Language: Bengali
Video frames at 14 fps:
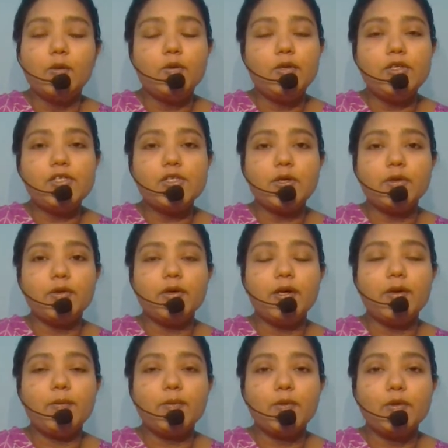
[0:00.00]
উনিশ
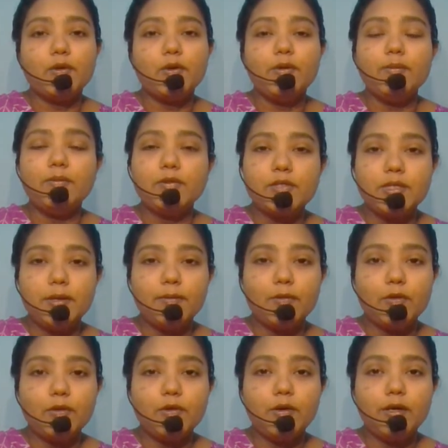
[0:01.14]
শতকের প্রথম মুসলিম
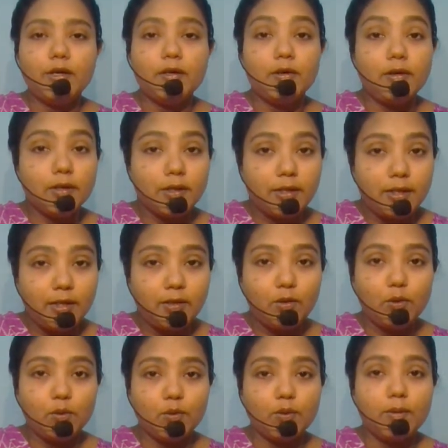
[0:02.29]
গদ্য লেখক
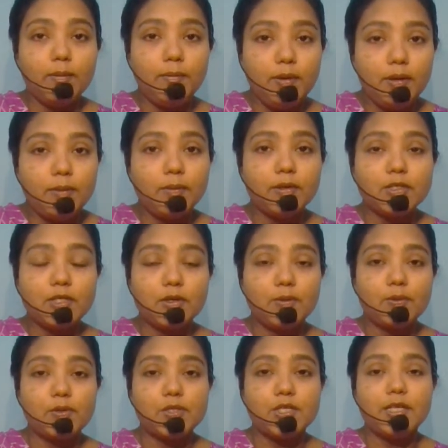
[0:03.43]
কিন্তু মীর মশারফ
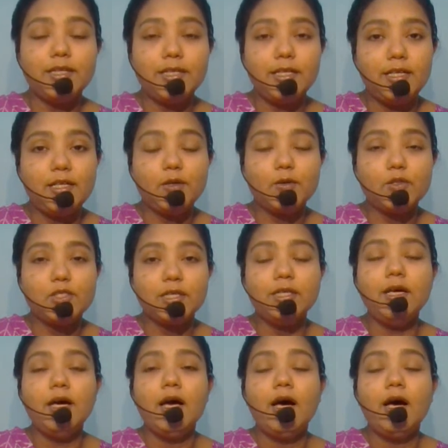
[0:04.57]
হোসেন তিনি হচ্ছেন